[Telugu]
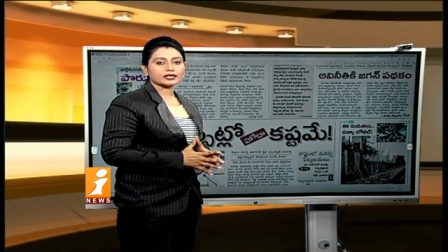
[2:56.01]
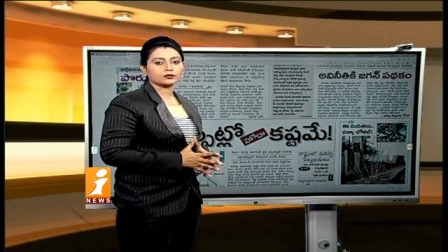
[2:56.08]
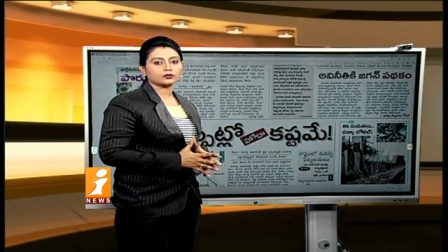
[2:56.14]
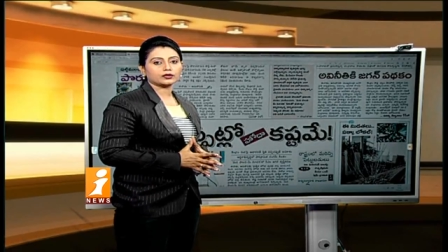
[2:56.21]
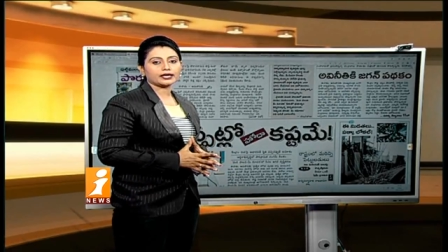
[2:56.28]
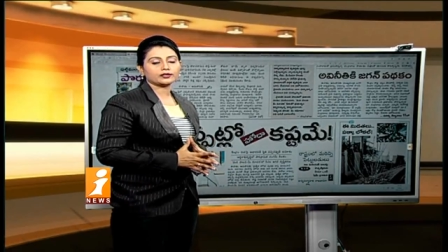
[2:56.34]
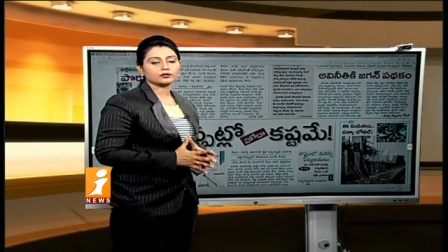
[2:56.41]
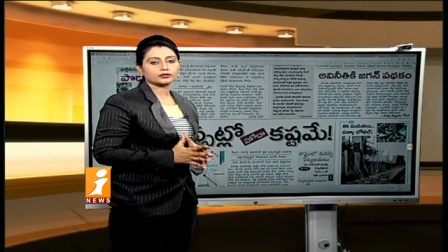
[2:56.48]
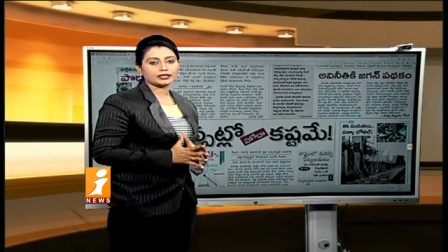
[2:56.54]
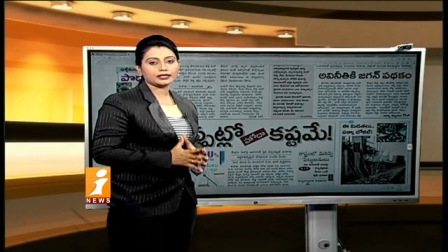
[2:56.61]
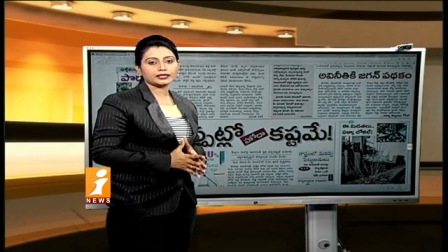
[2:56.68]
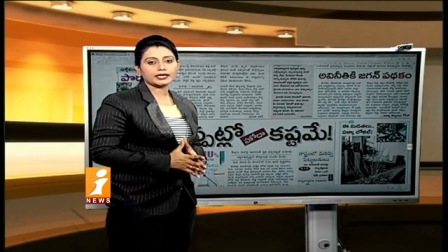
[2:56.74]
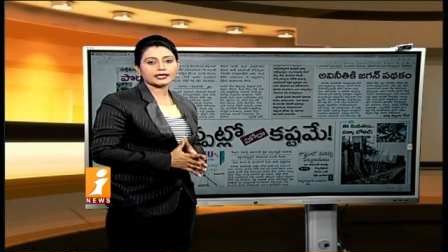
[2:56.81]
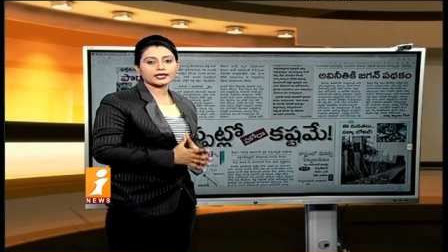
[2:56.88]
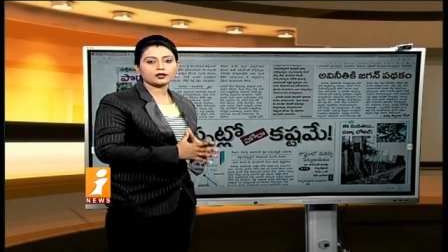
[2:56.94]
ఎక్కువగా ఇటు
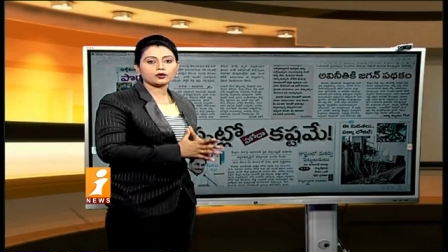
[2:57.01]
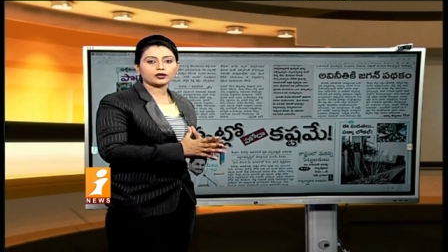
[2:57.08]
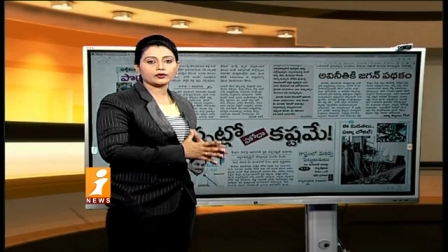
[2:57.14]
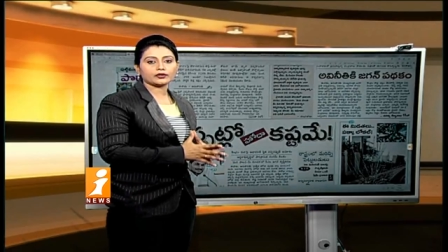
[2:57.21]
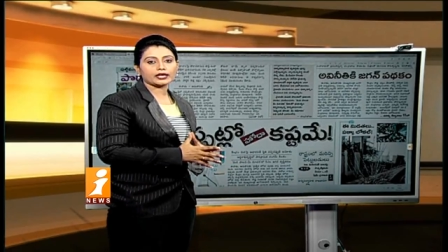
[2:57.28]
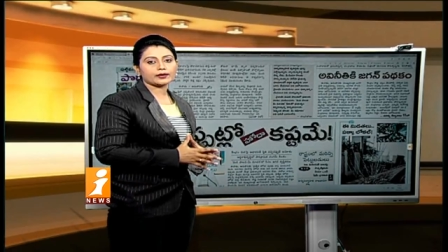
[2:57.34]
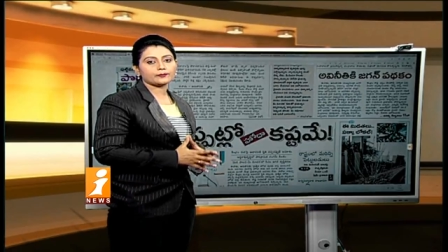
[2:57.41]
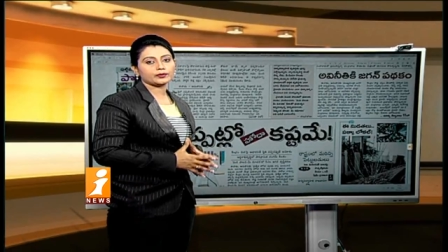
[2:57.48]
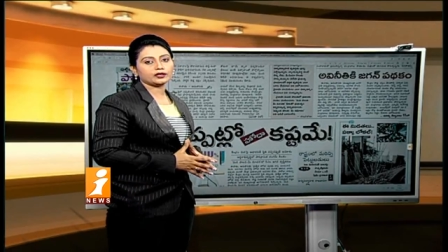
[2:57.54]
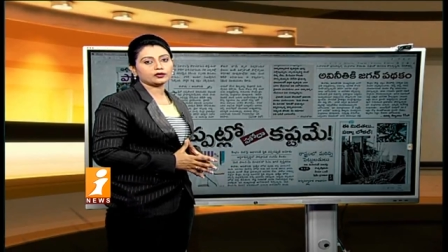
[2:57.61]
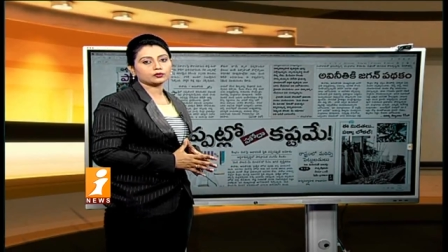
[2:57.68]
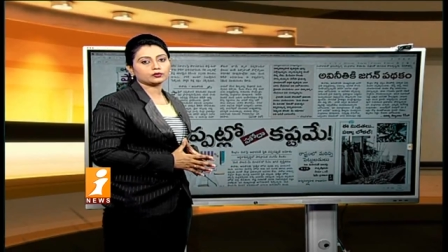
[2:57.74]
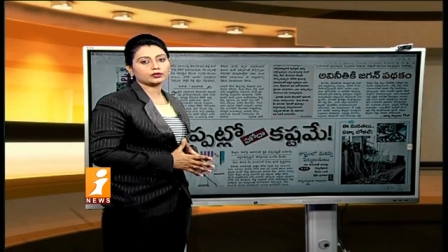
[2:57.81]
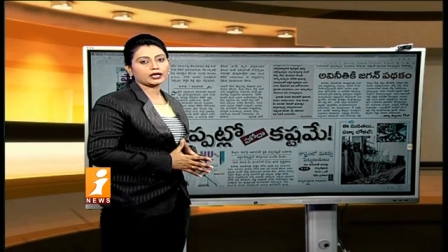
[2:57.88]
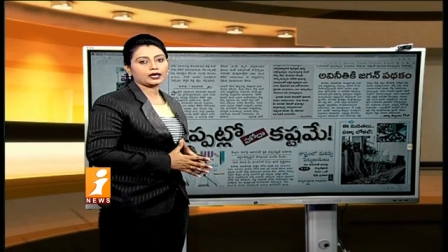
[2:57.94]
తెలంగాణలో అటు ఏపీలో
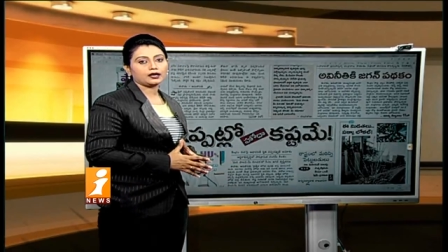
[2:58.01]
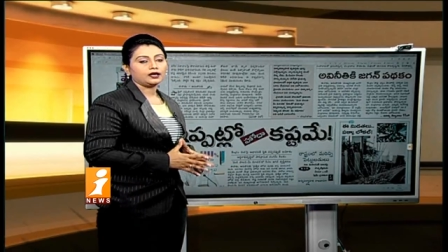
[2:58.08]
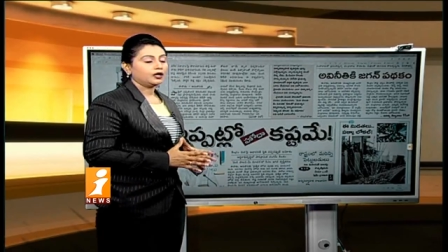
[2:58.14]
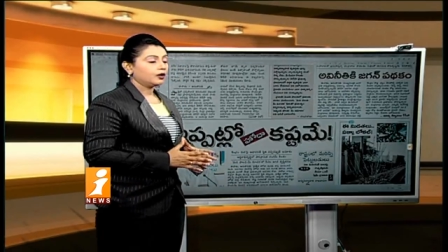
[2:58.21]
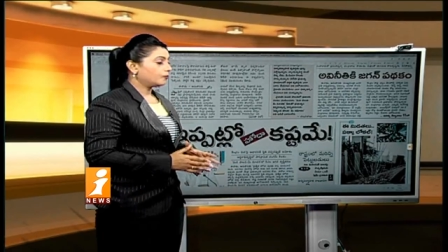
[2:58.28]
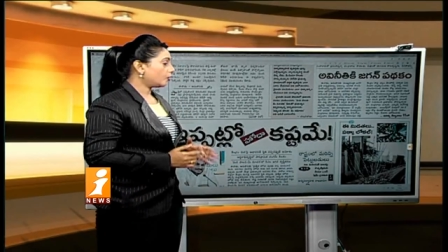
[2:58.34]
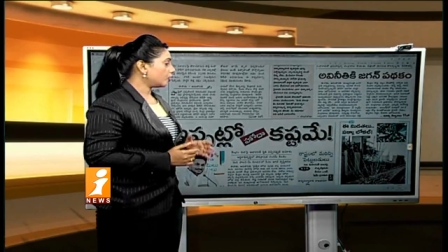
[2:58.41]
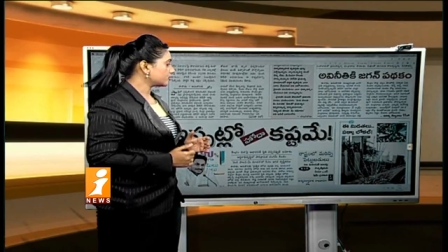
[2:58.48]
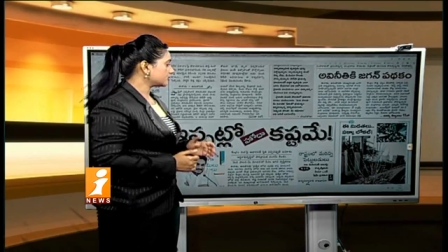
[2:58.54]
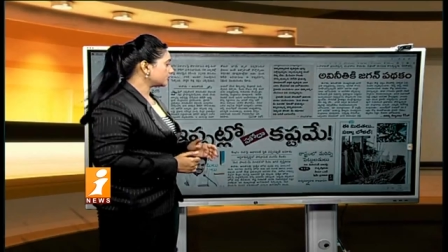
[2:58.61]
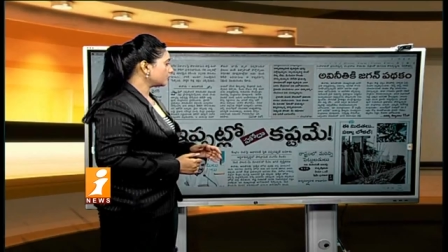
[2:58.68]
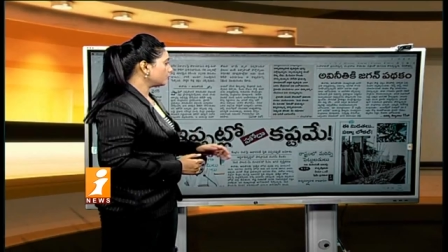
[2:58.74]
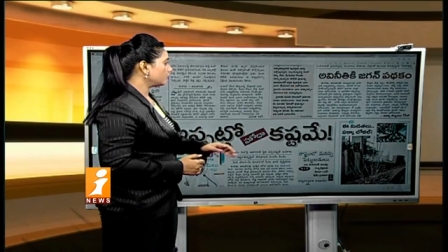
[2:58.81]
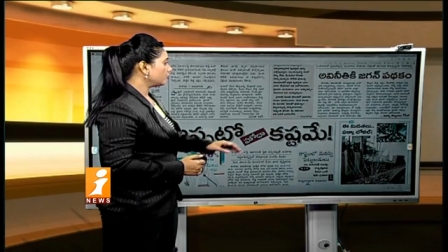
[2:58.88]
కూడా పాజిటివ్